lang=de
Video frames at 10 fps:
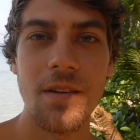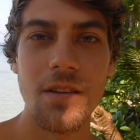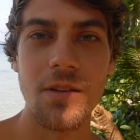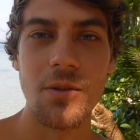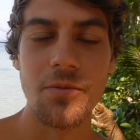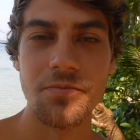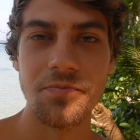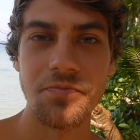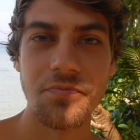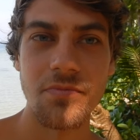Genau.
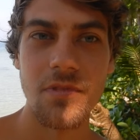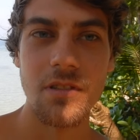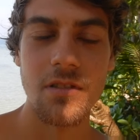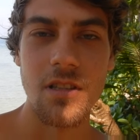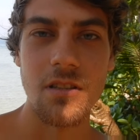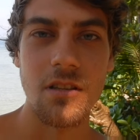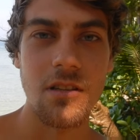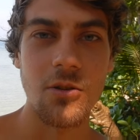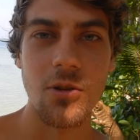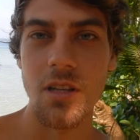Das
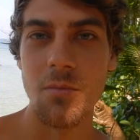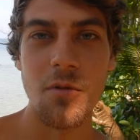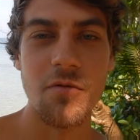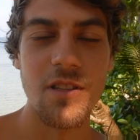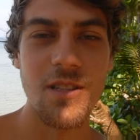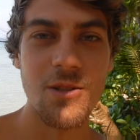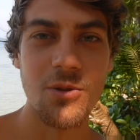kann ich auch jedem empfehlen.